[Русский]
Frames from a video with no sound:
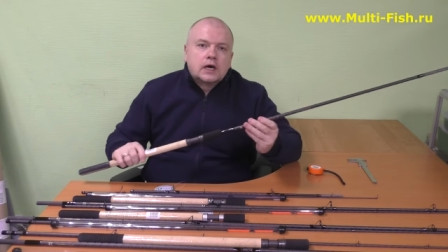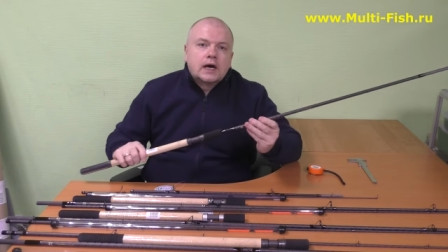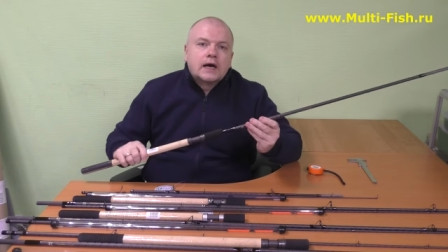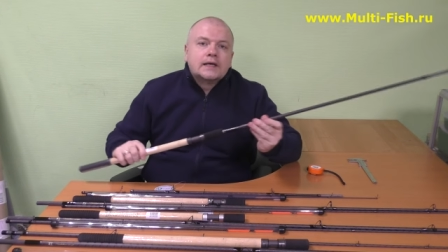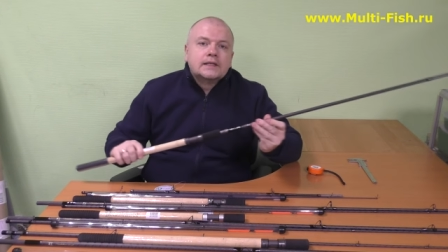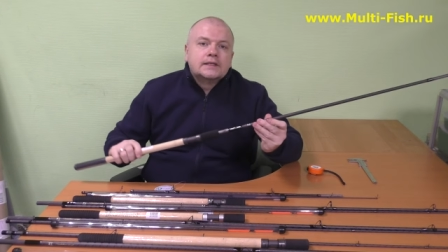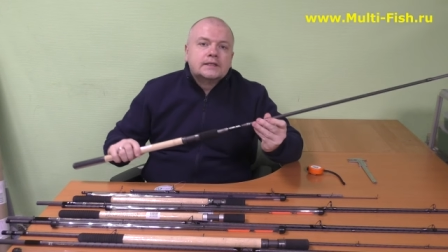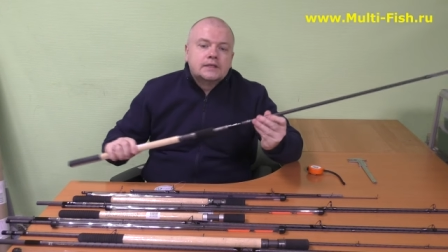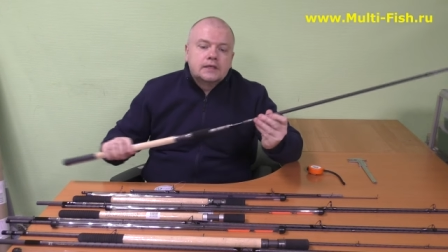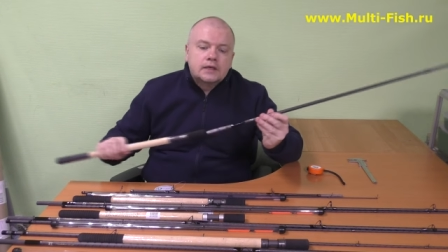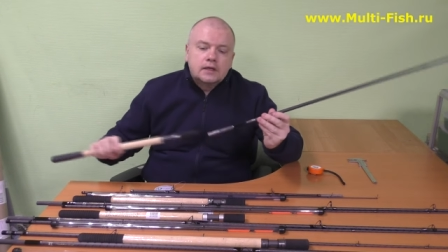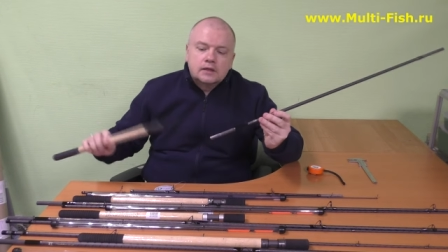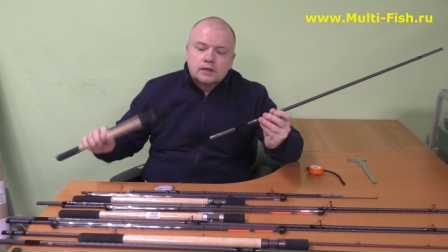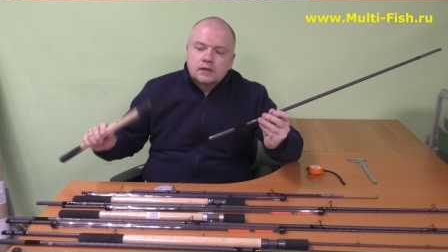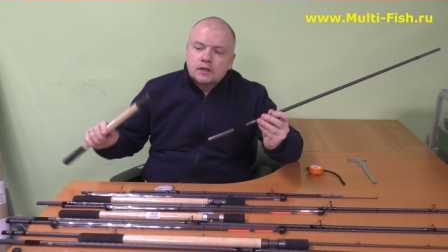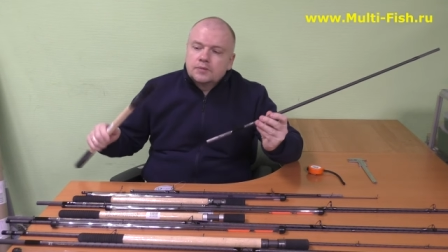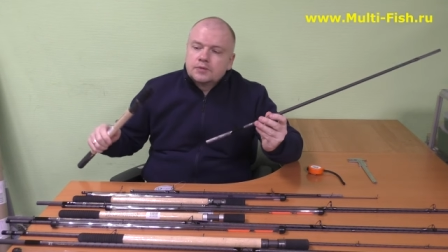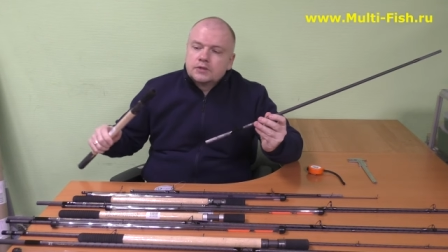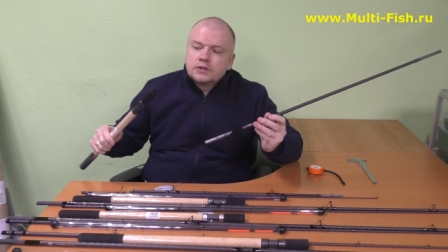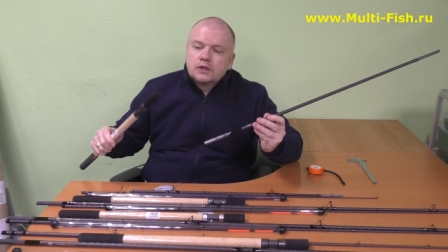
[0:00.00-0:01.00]

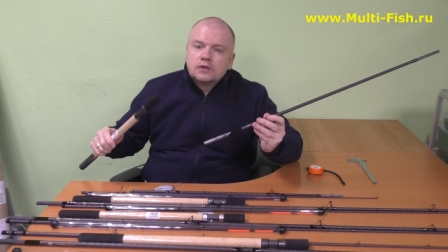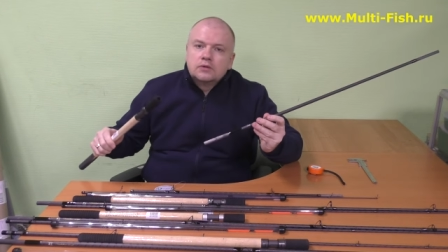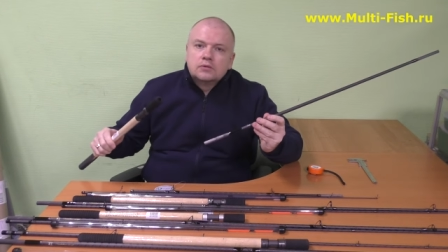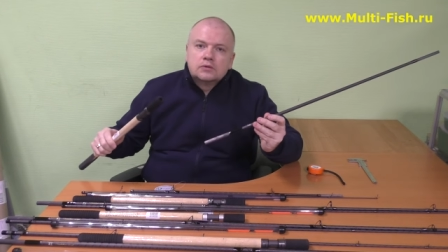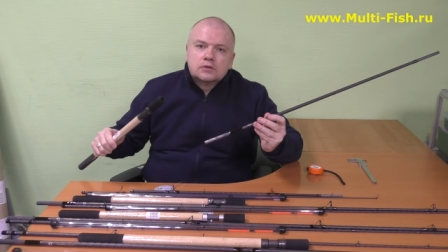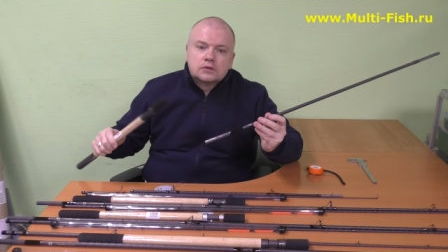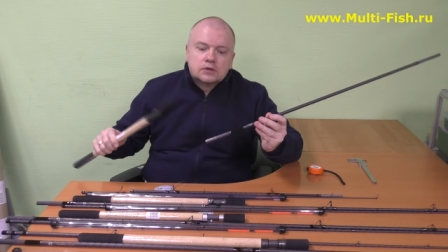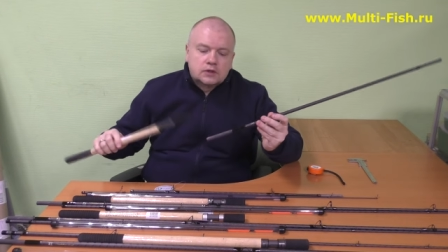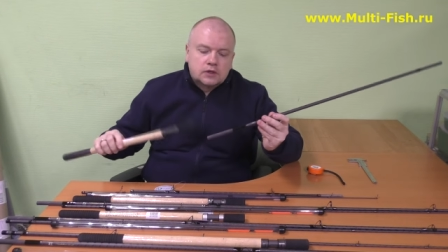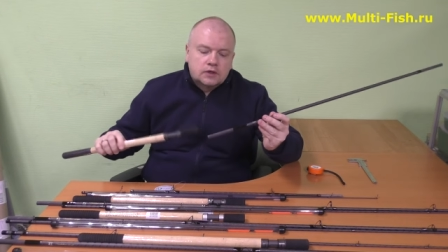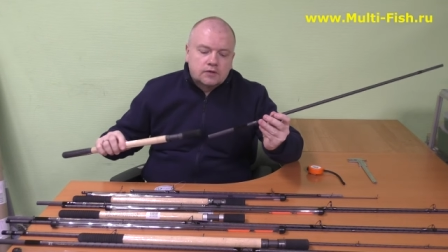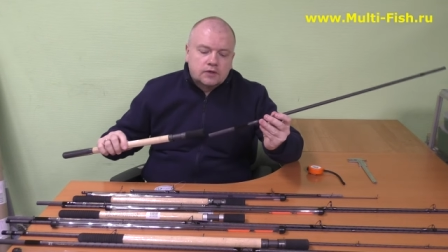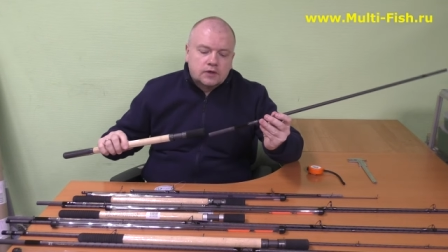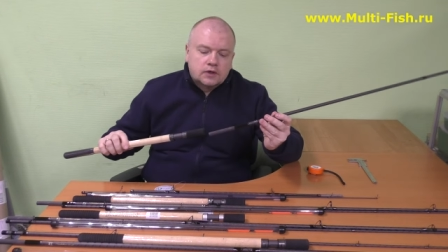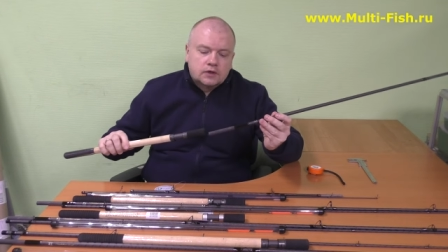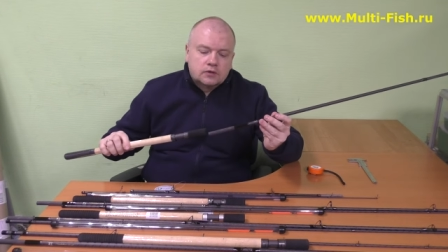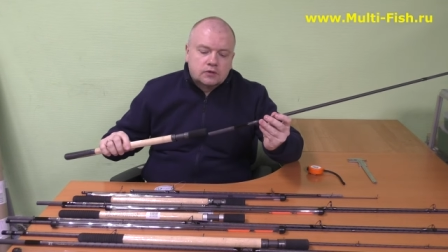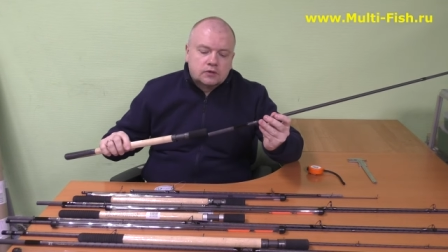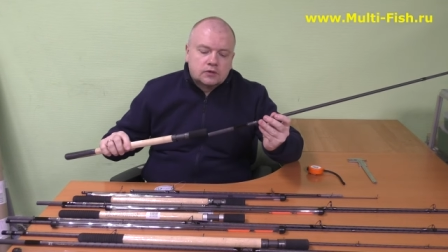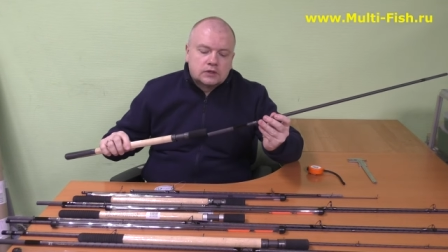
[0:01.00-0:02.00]
отдельно абсолютно, да, в
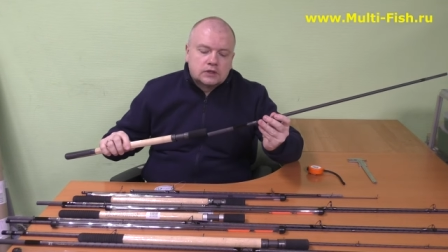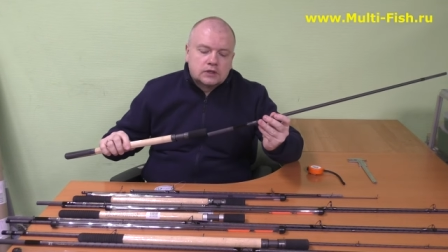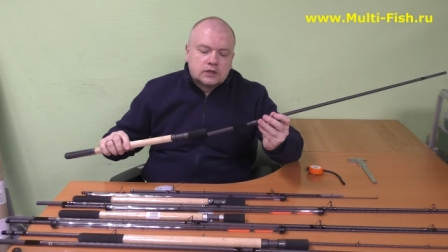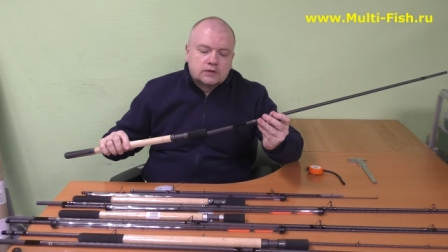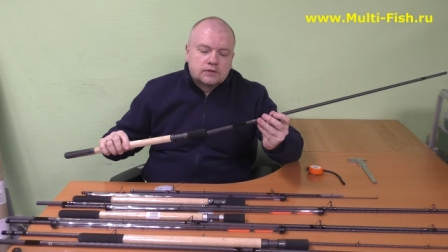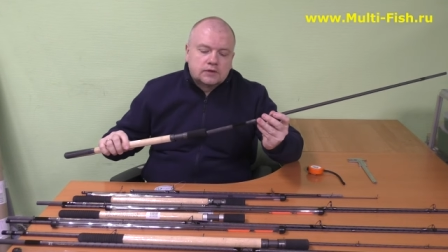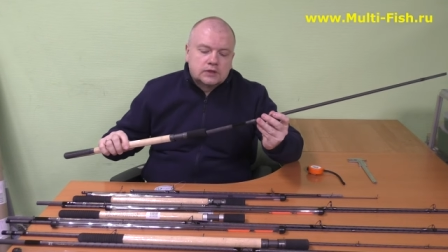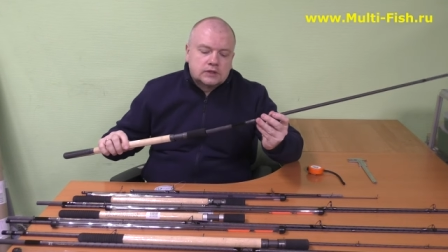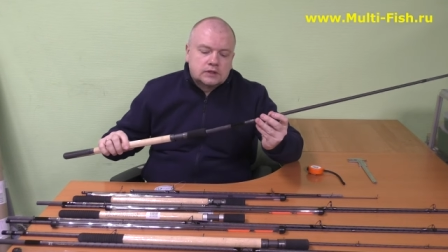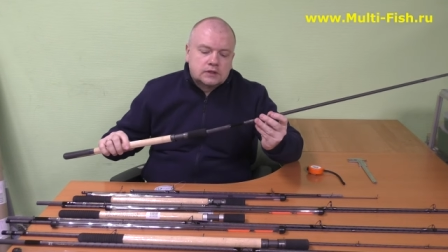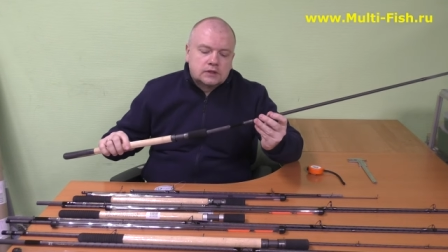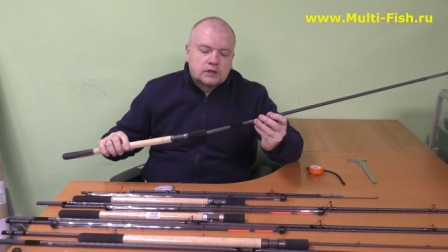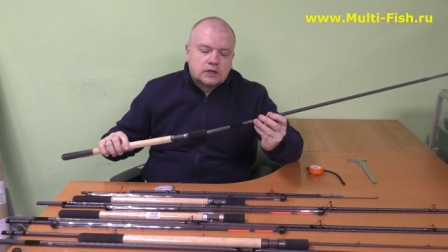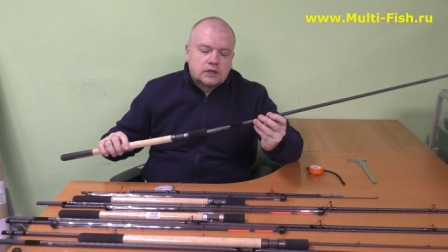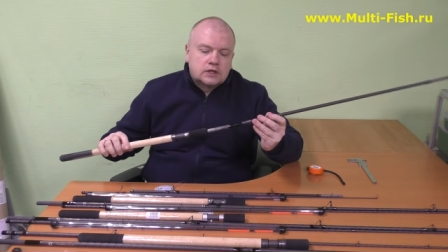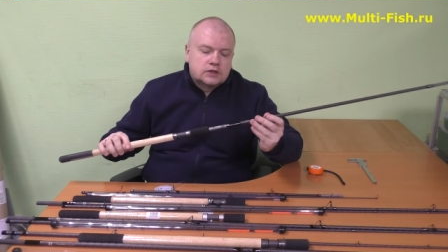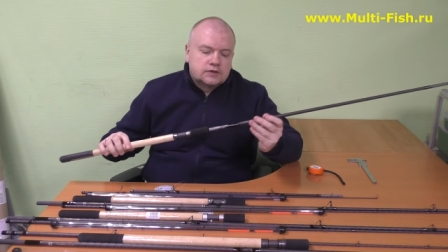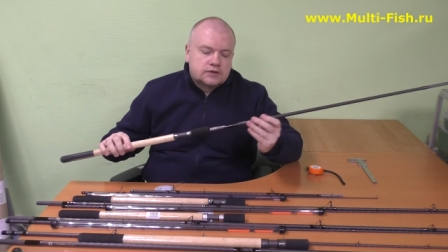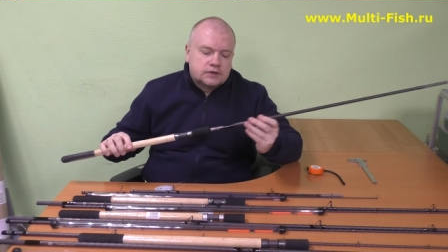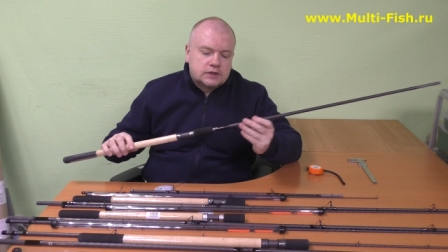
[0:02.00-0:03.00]
которой, соответственно,
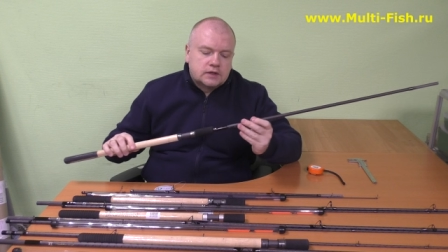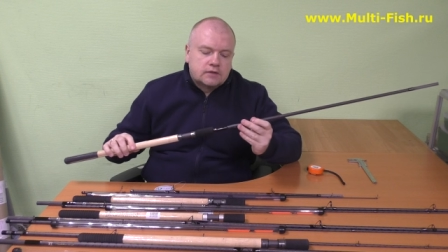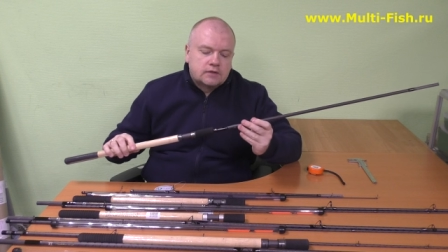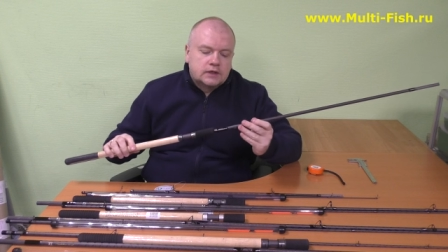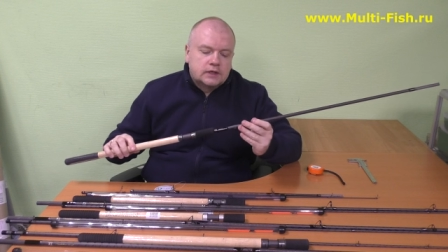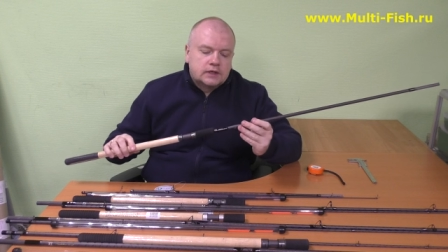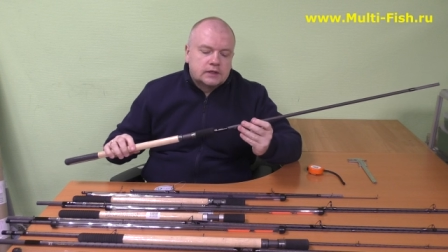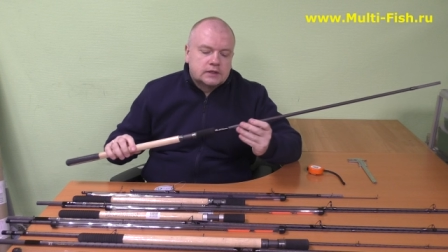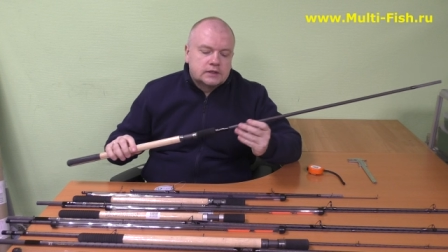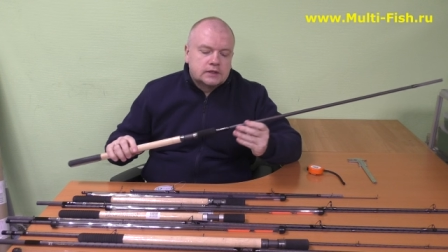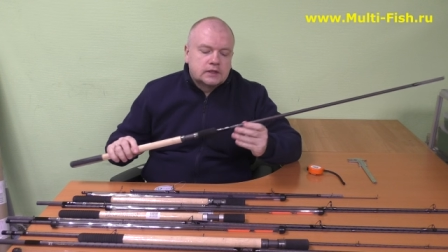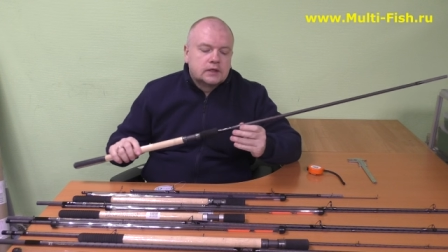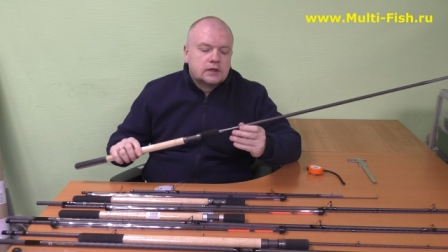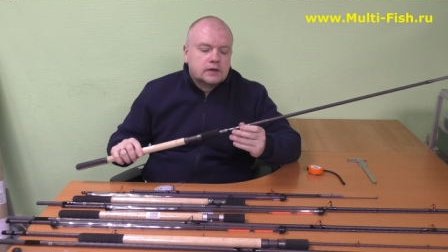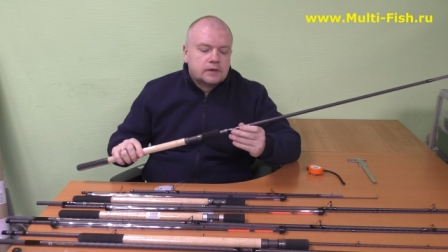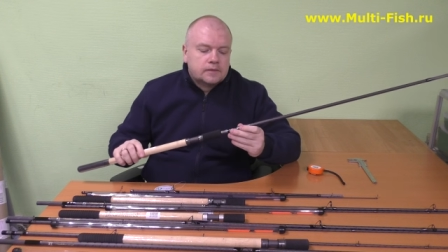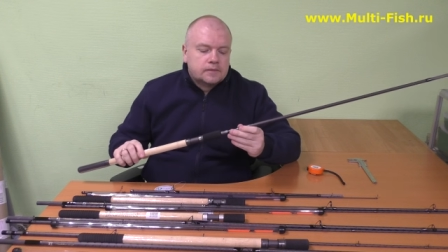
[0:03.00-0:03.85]
дальше вставляется